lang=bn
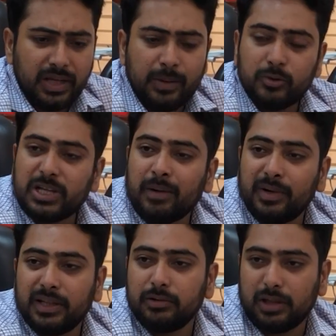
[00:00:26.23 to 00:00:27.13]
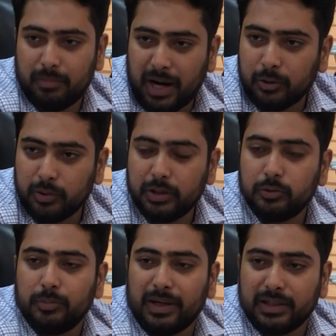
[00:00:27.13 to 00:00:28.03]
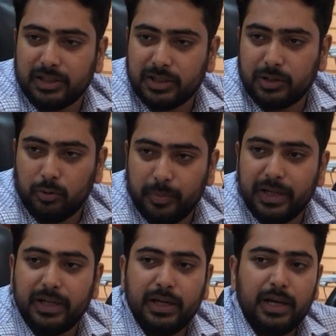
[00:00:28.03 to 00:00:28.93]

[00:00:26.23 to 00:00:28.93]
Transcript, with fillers: এবং সাংবাদিকতার মানও কিন্তু বাংলাদেশে খুবই